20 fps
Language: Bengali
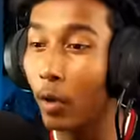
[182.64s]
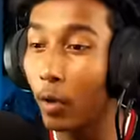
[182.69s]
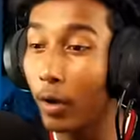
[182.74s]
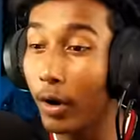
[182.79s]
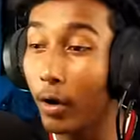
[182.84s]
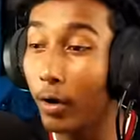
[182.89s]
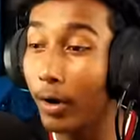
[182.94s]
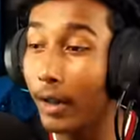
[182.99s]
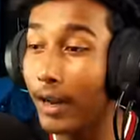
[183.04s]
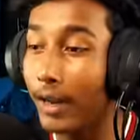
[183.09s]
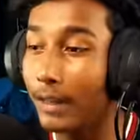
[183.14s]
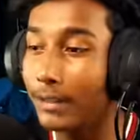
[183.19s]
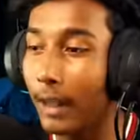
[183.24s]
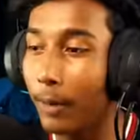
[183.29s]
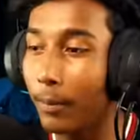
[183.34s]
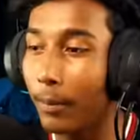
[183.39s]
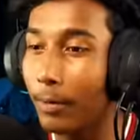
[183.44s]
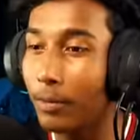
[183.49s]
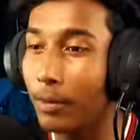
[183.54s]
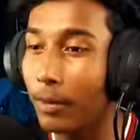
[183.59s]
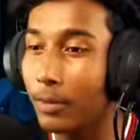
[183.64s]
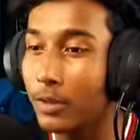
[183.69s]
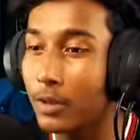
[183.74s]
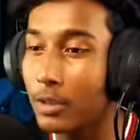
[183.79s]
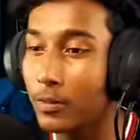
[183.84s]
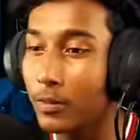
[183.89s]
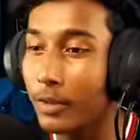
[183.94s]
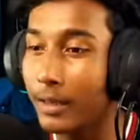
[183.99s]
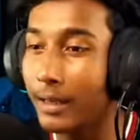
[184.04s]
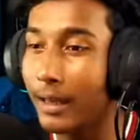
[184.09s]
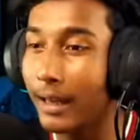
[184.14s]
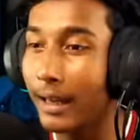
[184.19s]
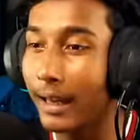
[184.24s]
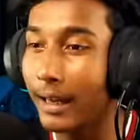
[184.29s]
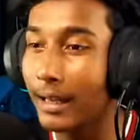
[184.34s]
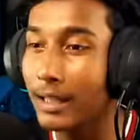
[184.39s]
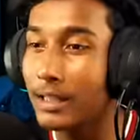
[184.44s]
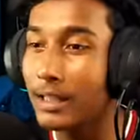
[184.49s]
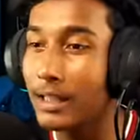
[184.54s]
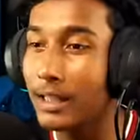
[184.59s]
রোডে ওটা যাক তারপর আমি তোমাদের স্পিডটা
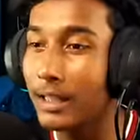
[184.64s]
দেখাচ্ছি